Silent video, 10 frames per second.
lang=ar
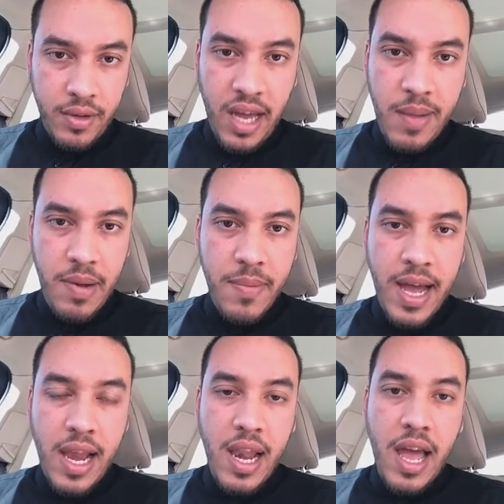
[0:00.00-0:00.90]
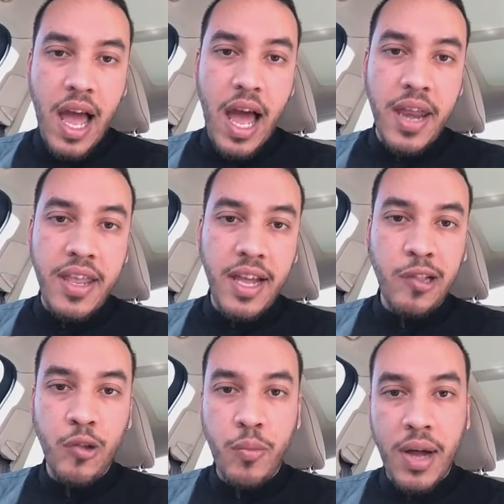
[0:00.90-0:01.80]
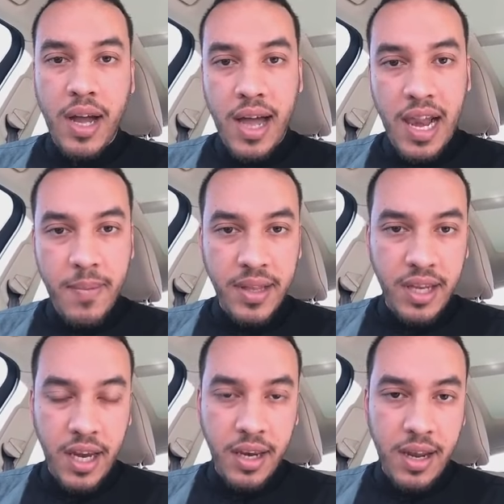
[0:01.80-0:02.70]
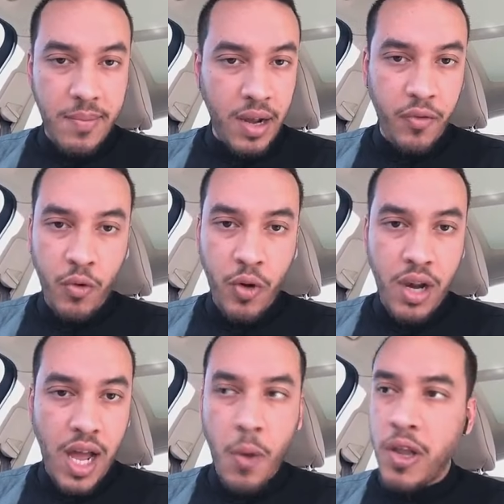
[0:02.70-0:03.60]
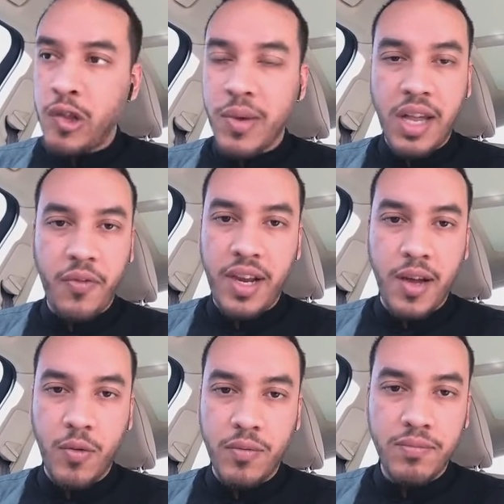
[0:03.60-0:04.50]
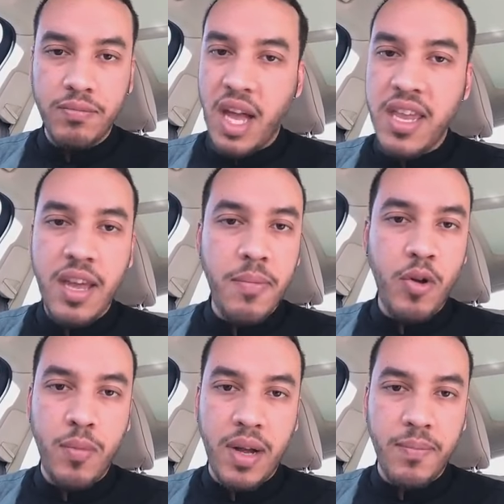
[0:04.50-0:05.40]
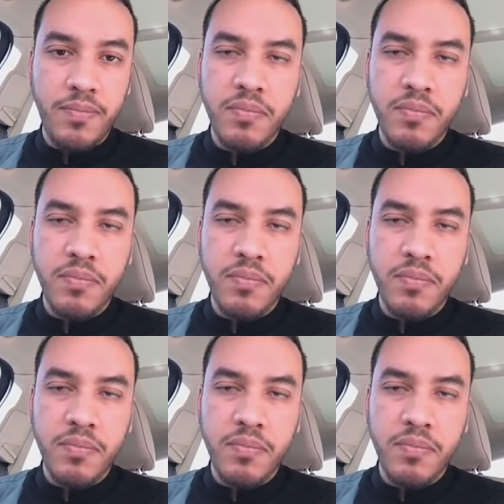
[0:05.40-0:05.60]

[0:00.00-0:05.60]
طالب المال أن يطلب المدين المكفول أو يطلب كفيله أيا منهما